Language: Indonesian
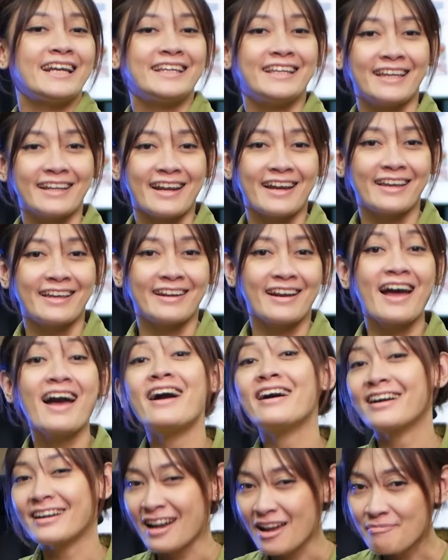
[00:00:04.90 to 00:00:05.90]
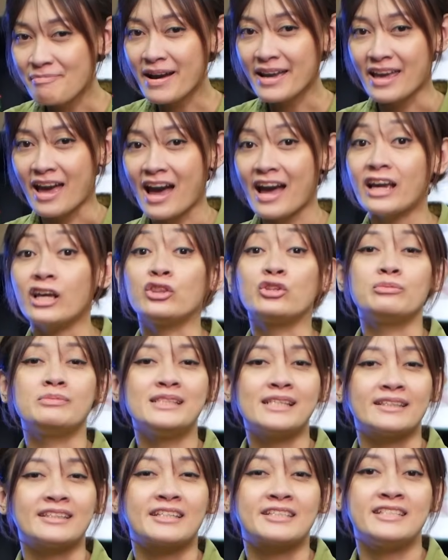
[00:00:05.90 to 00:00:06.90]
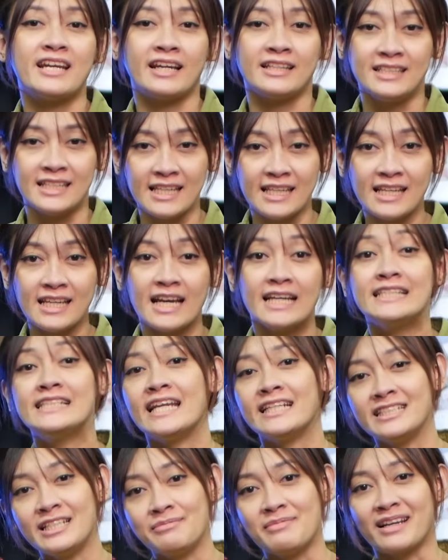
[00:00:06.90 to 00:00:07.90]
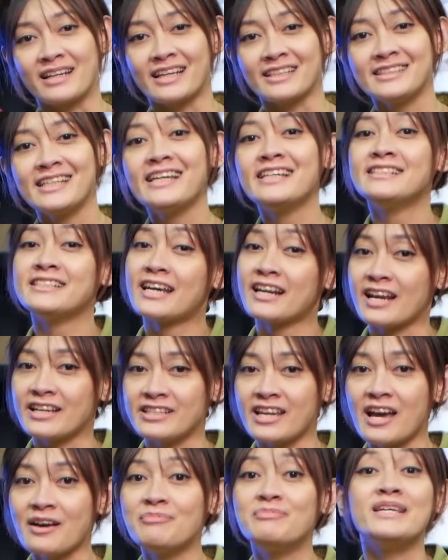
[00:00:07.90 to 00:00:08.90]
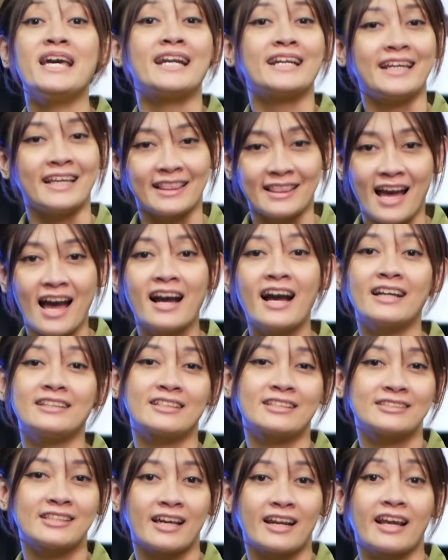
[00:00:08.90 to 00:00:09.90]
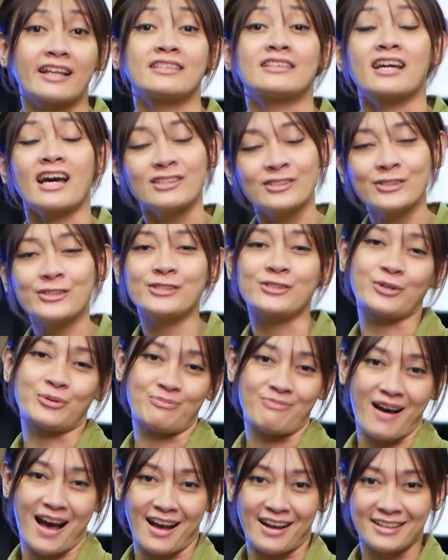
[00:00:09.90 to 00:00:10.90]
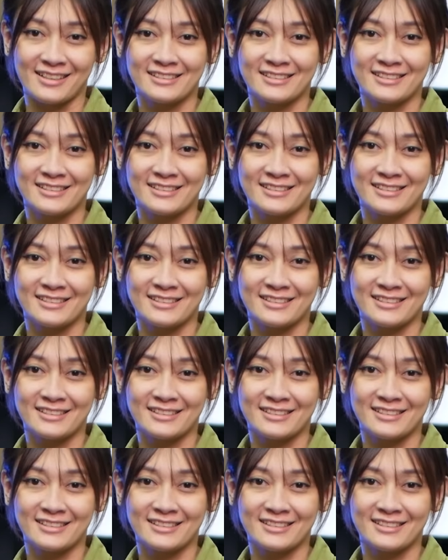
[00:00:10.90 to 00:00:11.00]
Kira-kira kenapa ya itu bisa terjadi dan gimana sih caranya biar kita nggak terseret kasus serupa?